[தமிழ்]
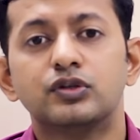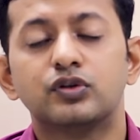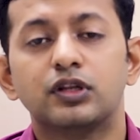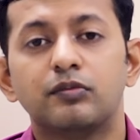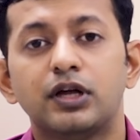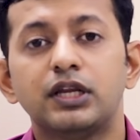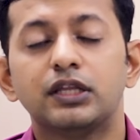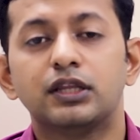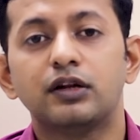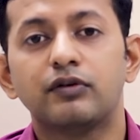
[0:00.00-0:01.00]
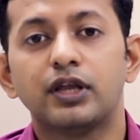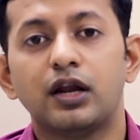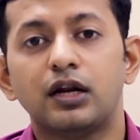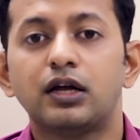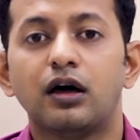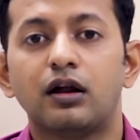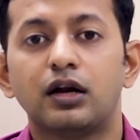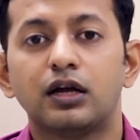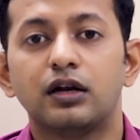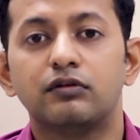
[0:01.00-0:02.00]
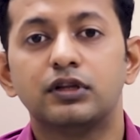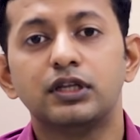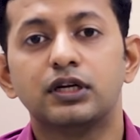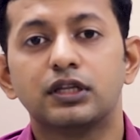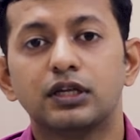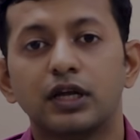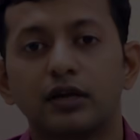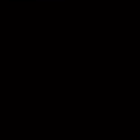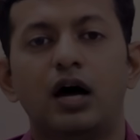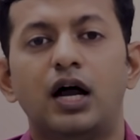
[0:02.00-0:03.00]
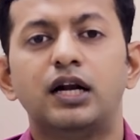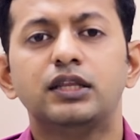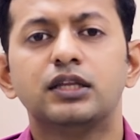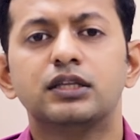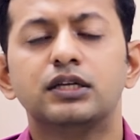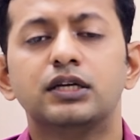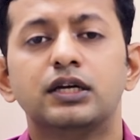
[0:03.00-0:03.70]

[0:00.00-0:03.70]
ஸோ அந்த மாதிரி இத்தனை வகையான காரணங்கள் வந்து இருக்குதுங்க அடுத்தது